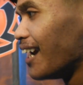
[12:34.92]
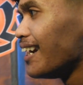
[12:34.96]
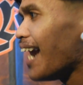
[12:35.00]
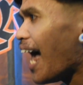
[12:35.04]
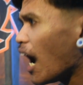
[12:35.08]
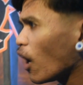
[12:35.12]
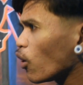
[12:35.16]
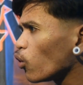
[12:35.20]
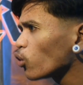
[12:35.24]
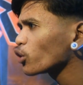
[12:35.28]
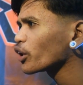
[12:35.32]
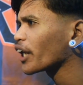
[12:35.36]

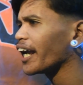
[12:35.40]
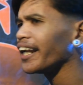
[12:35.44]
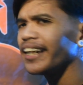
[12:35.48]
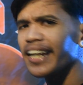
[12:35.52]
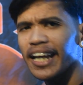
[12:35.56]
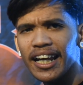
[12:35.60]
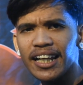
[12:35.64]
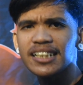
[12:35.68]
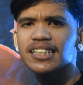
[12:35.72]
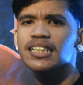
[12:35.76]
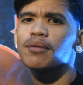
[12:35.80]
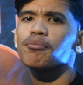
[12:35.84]
Lagot
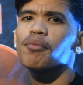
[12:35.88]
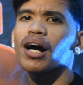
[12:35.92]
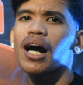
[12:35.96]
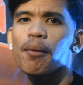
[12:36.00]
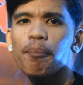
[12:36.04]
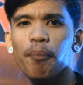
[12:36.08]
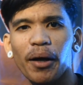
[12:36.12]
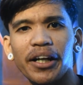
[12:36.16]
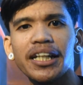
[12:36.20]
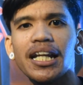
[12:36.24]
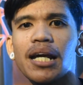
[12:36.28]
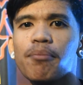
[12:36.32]
kini sa mga
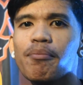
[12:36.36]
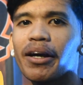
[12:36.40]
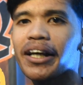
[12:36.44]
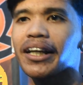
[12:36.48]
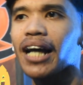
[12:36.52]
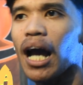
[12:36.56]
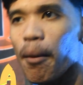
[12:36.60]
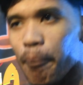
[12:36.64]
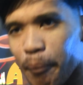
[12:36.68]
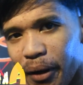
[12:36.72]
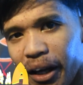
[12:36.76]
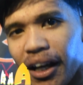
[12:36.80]
pandemic
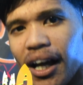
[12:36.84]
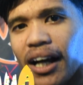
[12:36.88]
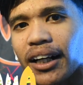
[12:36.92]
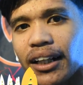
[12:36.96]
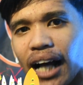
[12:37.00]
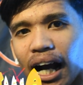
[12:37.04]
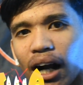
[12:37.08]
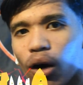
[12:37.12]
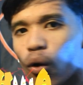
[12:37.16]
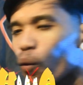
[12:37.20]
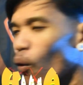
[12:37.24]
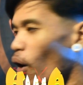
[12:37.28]
rapper ang
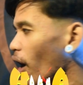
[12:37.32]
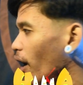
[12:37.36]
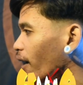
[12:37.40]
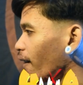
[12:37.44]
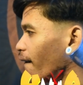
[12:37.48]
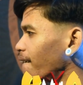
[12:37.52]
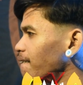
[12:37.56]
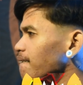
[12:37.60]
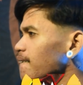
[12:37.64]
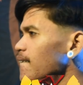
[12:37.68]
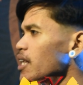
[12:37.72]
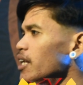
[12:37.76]
kagwang.
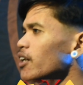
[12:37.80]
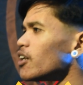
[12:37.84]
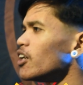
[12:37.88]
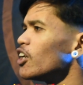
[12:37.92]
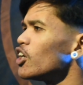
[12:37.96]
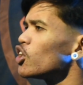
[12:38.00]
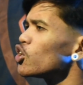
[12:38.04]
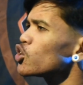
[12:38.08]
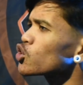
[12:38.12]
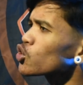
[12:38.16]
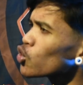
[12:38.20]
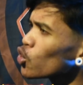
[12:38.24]

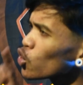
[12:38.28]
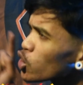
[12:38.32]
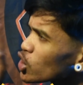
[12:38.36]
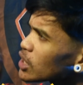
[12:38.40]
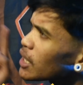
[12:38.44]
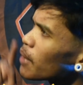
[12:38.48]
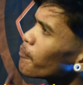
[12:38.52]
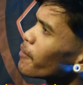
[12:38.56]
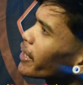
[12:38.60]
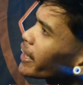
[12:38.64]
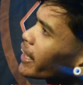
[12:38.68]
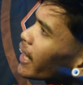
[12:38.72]
Sus
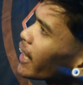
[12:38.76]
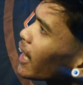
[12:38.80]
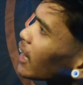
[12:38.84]
lamay kay